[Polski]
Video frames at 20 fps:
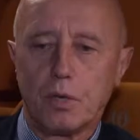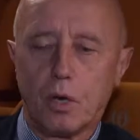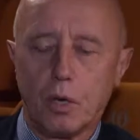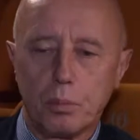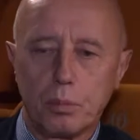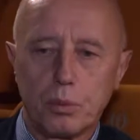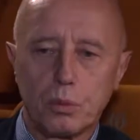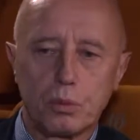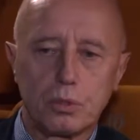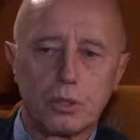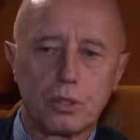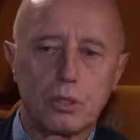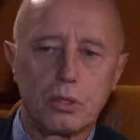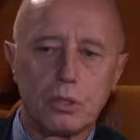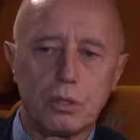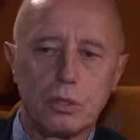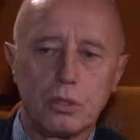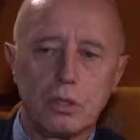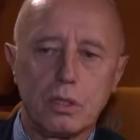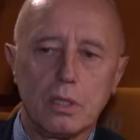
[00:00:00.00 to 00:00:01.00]
Oprócz
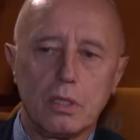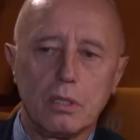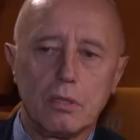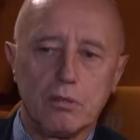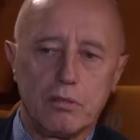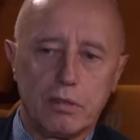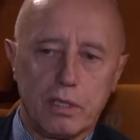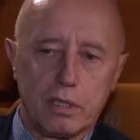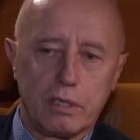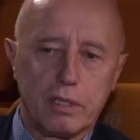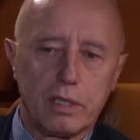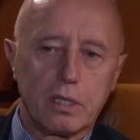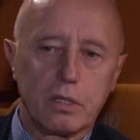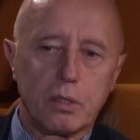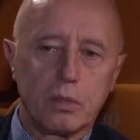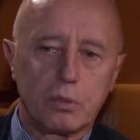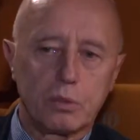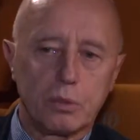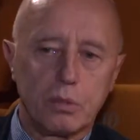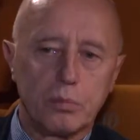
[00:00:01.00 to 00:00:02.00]

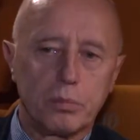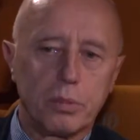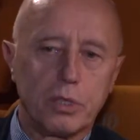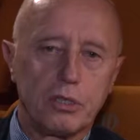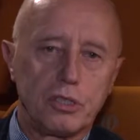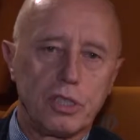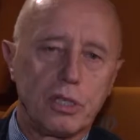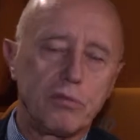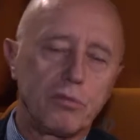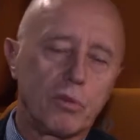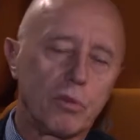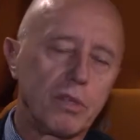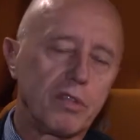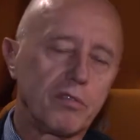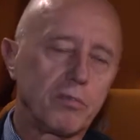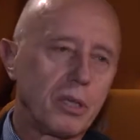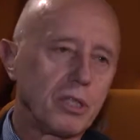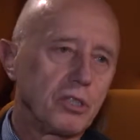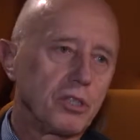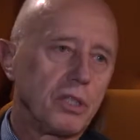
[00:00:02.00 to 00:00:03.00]
Verdiego, o którym powiedziałem, w ogóle
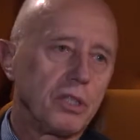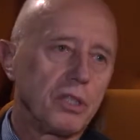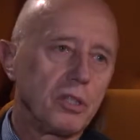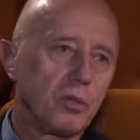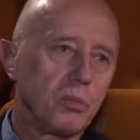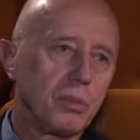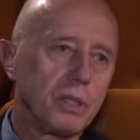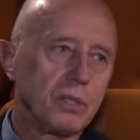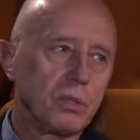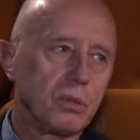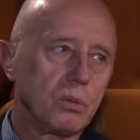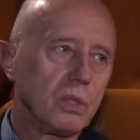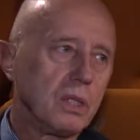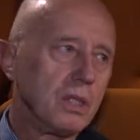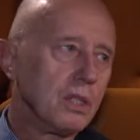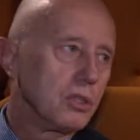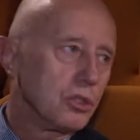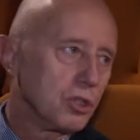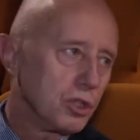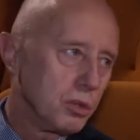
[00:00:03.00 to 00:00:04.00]
w październiku będą
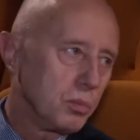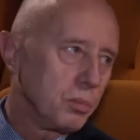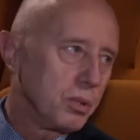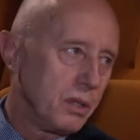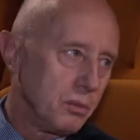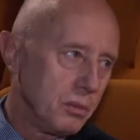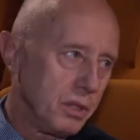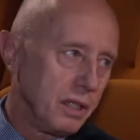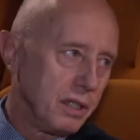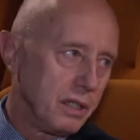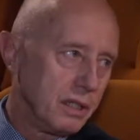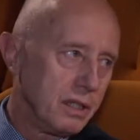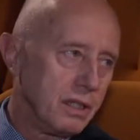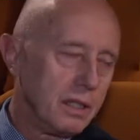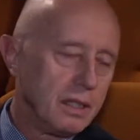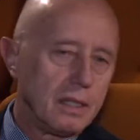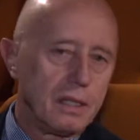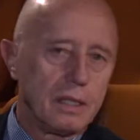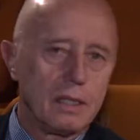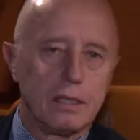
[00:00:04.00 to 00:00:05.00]
trzy premiery.
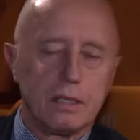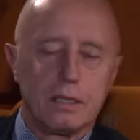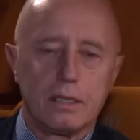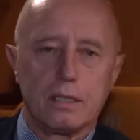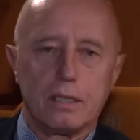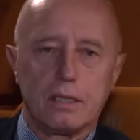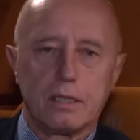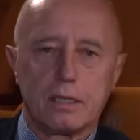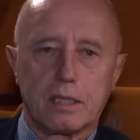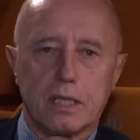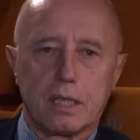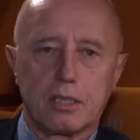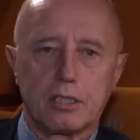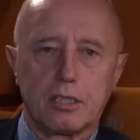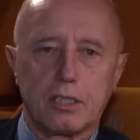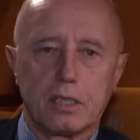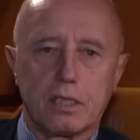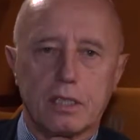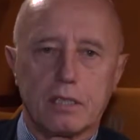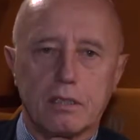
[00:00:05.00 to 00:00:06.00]
E,
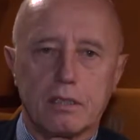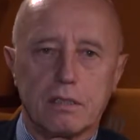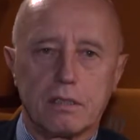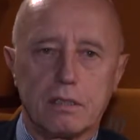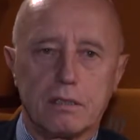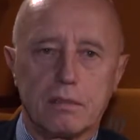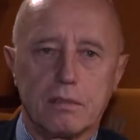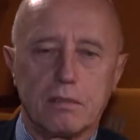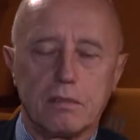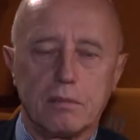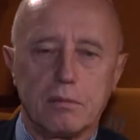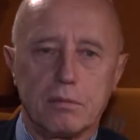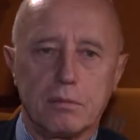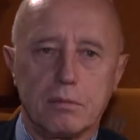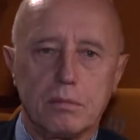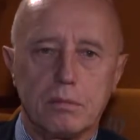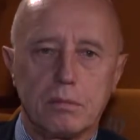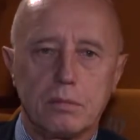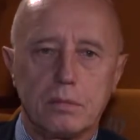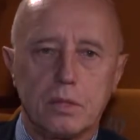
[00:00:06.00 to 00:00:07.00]
także
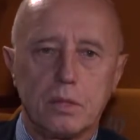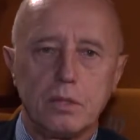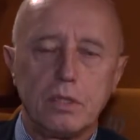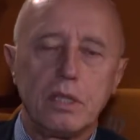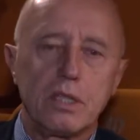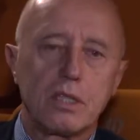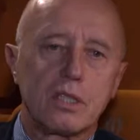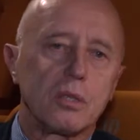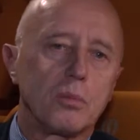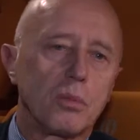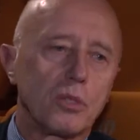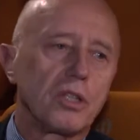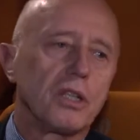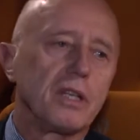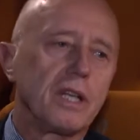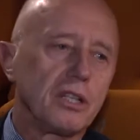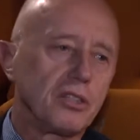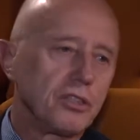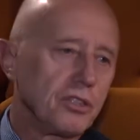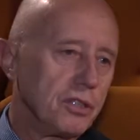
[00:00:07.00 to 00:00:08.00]
no nie jest to może
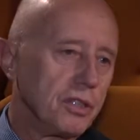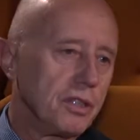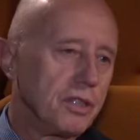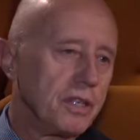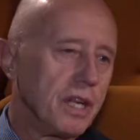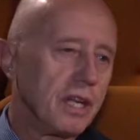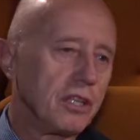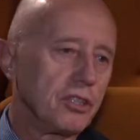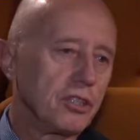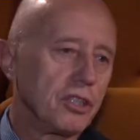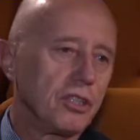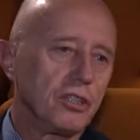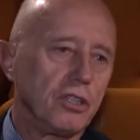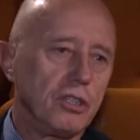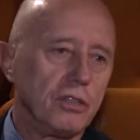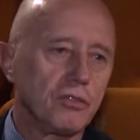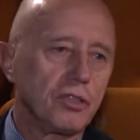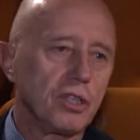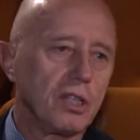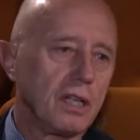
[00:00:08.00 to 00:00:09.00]

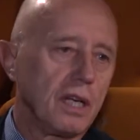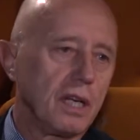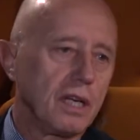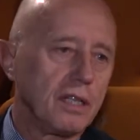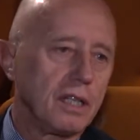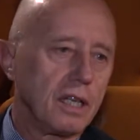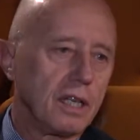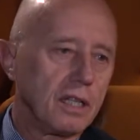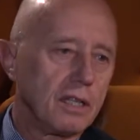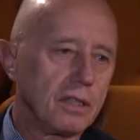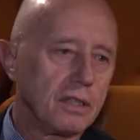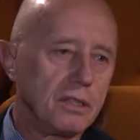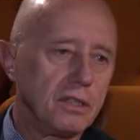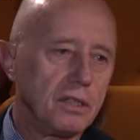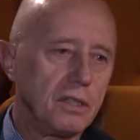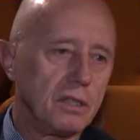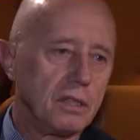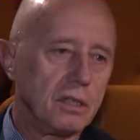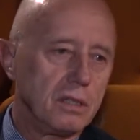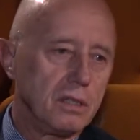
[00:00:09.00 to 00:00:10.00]
najszczęśliwsze, no ale ja
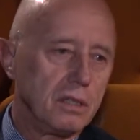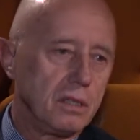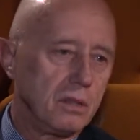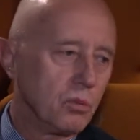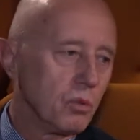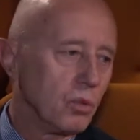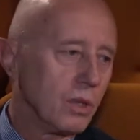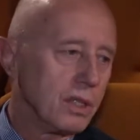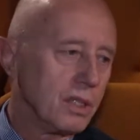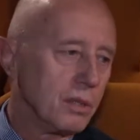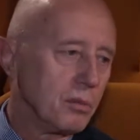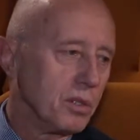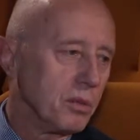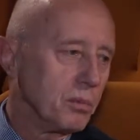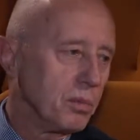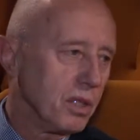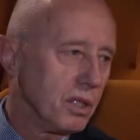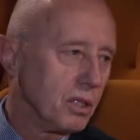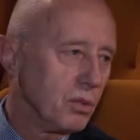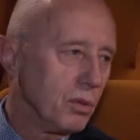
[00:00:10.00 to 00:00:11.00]
nie, nie układam
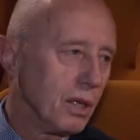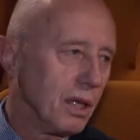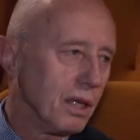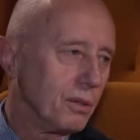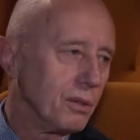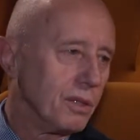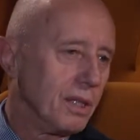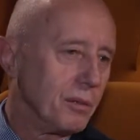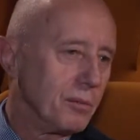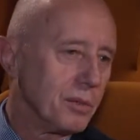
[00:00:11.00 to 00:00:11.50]
repertuaru dla